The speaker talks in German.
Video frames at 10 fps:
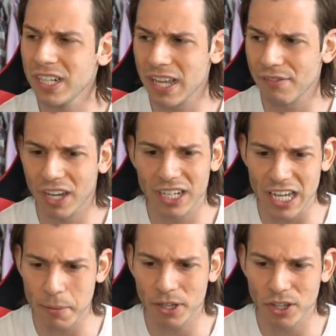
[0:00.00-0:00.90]
die das einfach
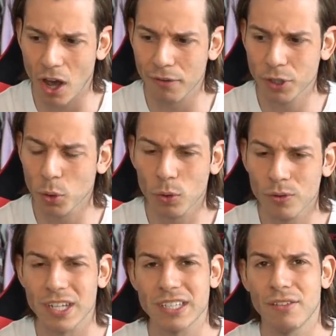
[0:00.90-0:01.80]
nehmen, draufdrucken
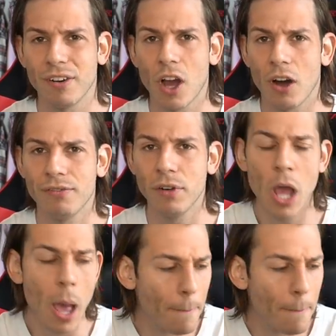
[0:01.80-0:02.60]
und das dann verkaufen wollen,